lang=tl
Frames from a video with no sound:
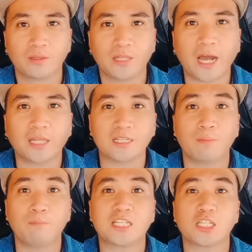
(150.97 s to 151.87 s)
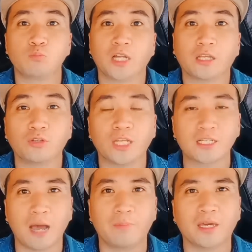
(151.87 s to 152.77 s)
Na kahit isang beses mo lang ito
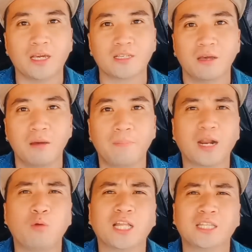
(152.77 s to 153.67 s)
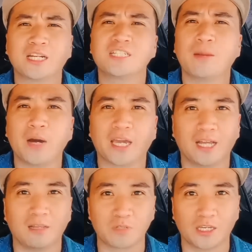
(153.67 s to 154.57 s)
nasabi is parang wala na rin siyang
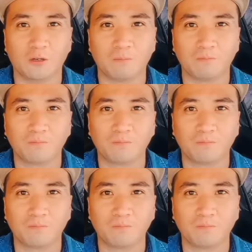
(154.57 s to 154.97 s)
pakialam iyo.